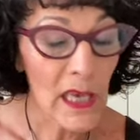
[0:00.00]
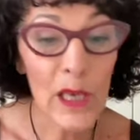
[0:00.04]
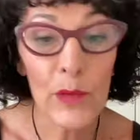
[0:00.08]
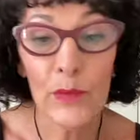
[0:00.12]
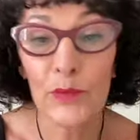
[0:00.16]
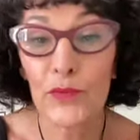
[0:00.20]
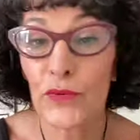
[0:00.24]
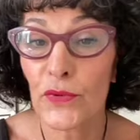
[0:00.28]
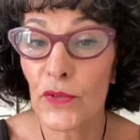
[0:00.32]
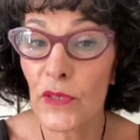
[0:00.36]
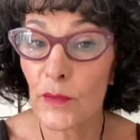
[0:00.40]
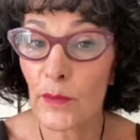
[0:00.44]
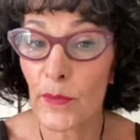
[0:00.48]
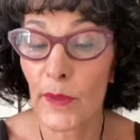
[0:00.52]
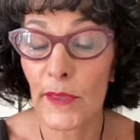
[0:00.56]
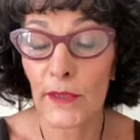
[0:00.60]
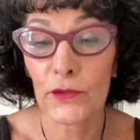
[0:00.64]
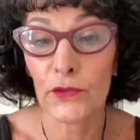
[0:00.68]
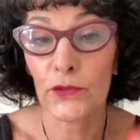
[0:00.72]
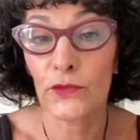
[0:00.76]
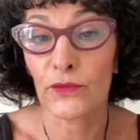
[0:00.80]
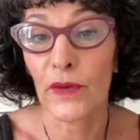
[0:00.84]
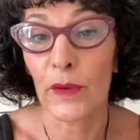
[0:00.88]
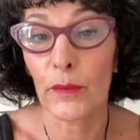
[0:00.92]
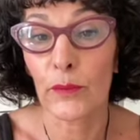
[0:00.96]
Et puis, bah,
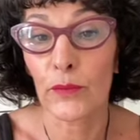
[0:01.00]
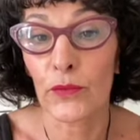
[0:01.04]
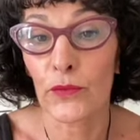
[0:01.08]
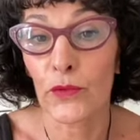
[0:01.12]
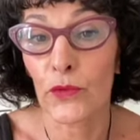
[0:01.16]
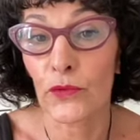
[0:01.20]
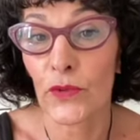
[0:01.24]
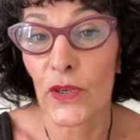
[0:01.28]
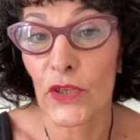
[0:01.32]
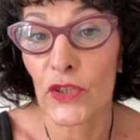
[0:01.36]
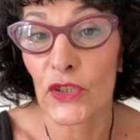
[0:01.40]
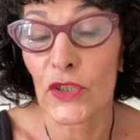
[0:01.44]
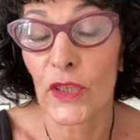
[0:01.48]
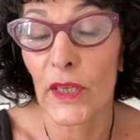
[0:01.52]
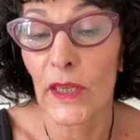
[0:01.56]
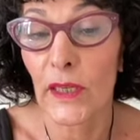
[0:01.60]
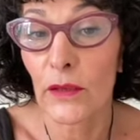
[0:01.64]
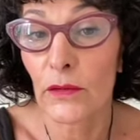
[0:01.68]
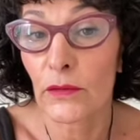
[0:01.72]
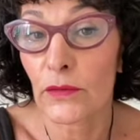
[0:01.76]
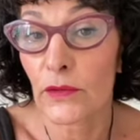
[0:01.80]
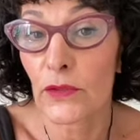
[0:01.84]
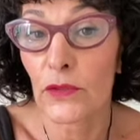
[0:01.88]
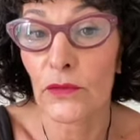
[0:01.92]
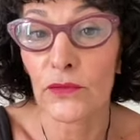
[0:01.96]
tu vas devoir
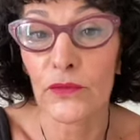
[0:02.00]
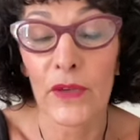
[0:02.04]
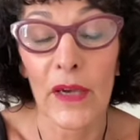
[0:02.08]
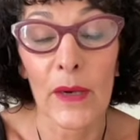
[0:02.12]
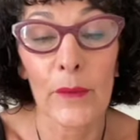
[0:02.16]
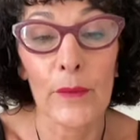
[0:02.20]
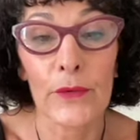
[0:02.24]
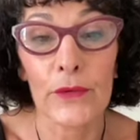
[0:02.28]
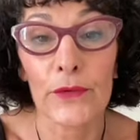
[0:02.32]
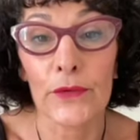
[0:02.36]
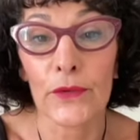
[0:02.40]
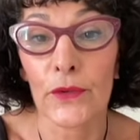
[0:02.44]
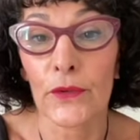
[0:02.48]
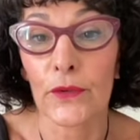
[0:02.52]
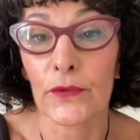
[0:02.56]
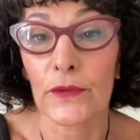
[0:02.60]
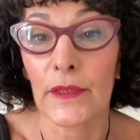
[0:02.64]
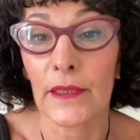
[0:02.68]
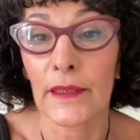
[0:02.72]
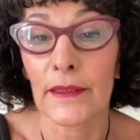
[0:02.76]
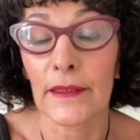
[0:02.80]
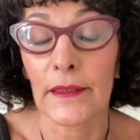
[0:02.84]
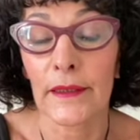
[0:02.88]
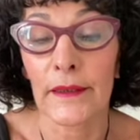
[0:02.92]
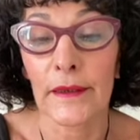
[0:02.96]
gérer aussi au fur et à mesure que
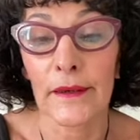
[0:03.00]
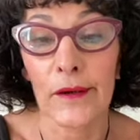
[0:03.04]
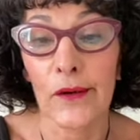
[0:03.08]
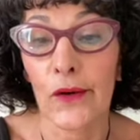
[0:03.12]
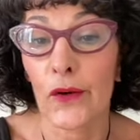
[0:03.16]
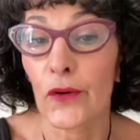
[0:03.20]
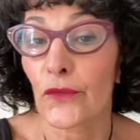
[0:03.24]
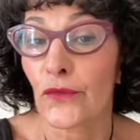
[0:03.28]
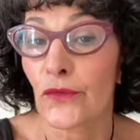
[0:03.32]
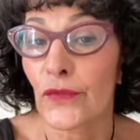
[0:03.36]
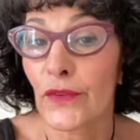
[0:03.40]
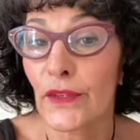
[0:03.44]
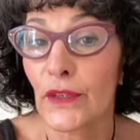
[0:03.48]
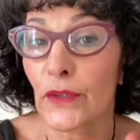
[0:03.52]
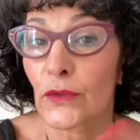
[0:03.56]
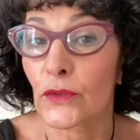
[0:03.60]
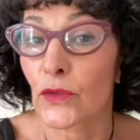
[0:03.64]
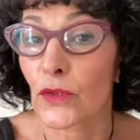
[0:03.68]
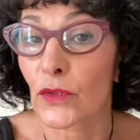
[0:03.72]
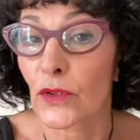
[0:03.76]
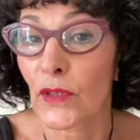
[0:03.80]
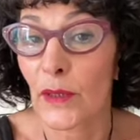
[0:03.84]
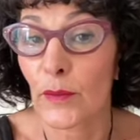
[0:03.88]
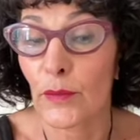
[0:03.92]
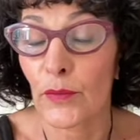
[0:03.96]
tu as des conflits
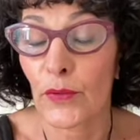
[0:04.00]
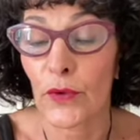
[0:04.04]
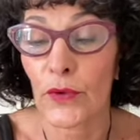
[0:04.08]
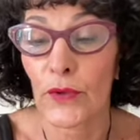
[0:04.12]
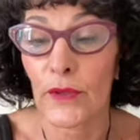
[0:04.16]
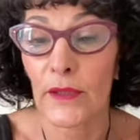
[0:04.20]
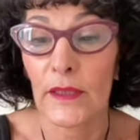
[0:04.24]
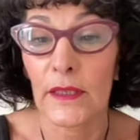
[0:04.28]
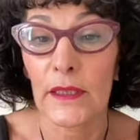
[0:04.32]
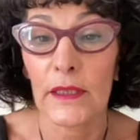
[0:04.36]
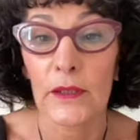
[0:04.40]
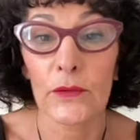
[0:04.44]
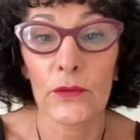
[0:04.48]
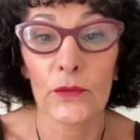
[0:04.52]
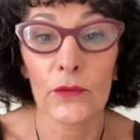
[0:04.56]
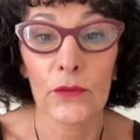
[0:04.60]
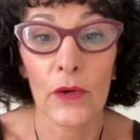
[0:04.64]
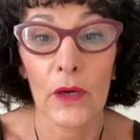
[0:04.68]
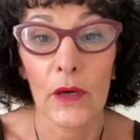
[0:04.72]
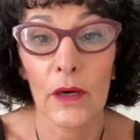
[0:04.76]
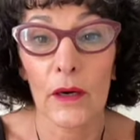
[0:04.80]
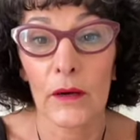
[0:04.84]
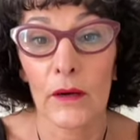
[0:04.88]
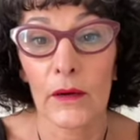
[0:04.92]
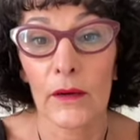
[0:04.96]
entre les plugins
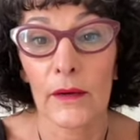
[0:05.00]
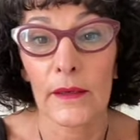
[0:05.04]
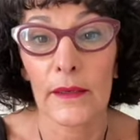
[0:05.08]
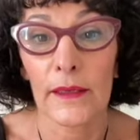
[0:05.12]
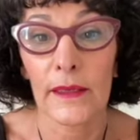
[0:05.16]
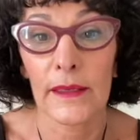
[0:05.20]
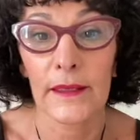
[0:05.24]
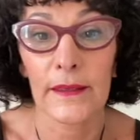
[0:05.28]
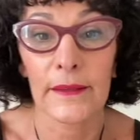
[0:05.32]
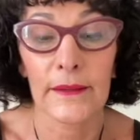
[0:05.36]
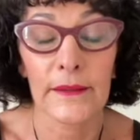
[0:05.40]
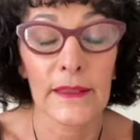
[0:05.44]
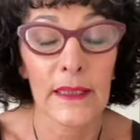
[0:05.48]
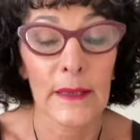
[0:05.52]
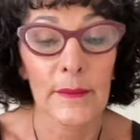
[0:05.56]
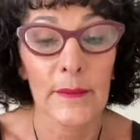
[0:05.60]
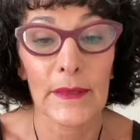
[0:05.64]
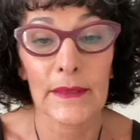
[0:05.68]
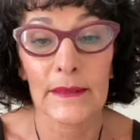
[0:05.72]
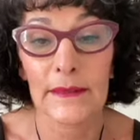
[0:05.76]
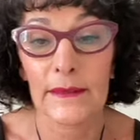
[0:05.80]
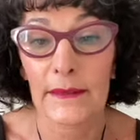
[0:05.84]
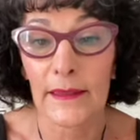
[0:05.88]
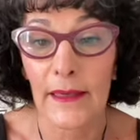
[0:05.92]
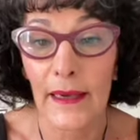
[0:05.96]
ou euh, les thèmes,
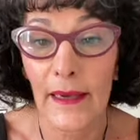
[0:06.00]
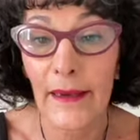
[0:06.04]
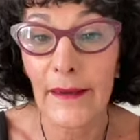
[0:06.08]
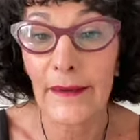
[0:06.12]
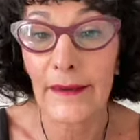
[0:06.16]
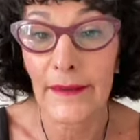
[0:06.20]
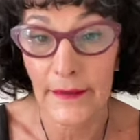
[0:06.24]
etc.